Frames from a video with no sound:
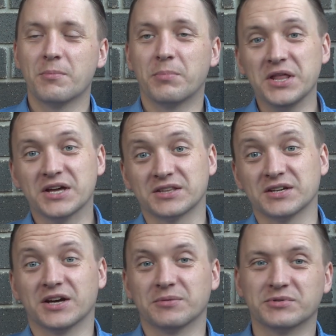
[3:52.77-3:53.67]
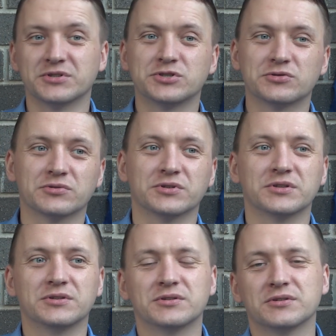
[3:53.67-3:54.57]
Понятно, как бы еще
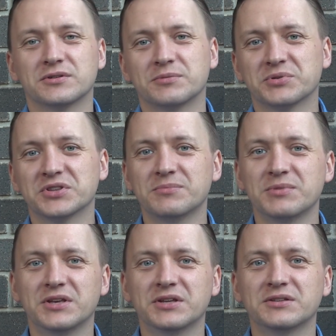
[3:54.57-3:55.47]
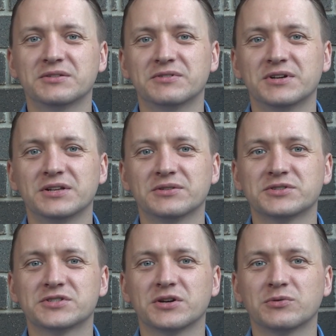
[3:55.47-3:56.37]
и пандемия
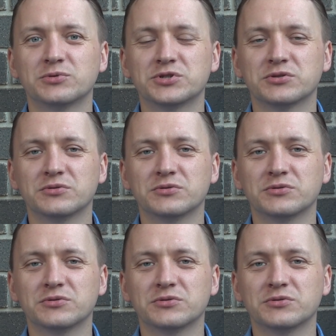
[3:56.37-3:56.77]
навалилась до кучи,